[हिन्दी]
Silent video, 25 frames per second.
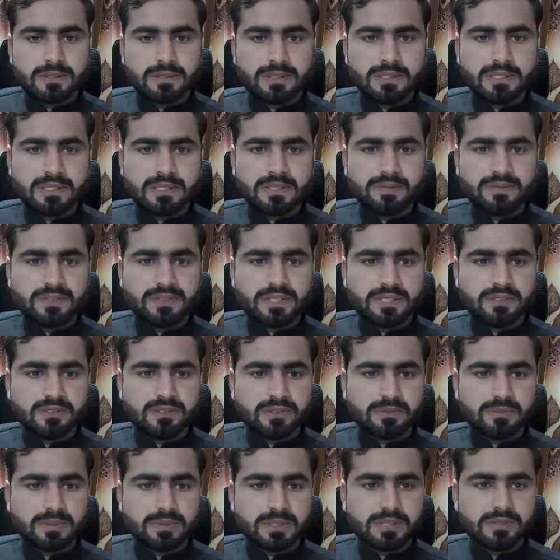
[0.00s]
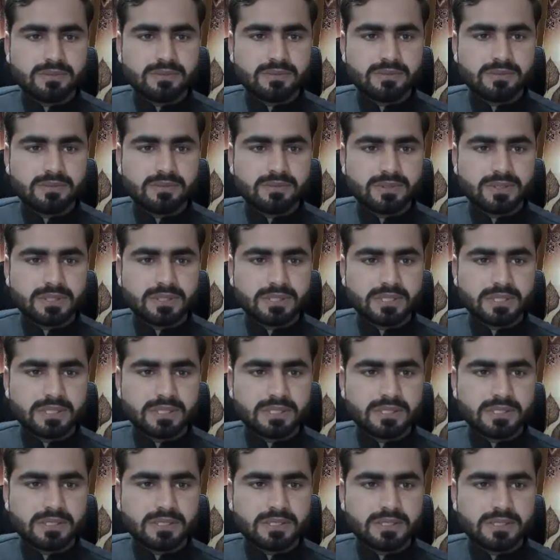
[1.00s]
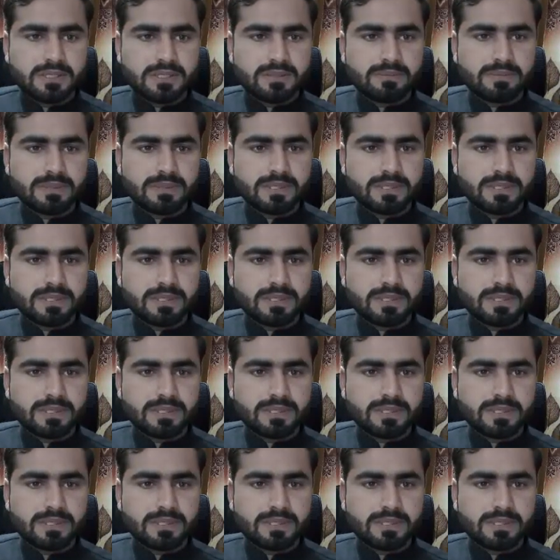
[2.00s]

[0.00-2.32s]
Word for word: ये डिफरेंट उस पर क्यों स्विच कर जाता है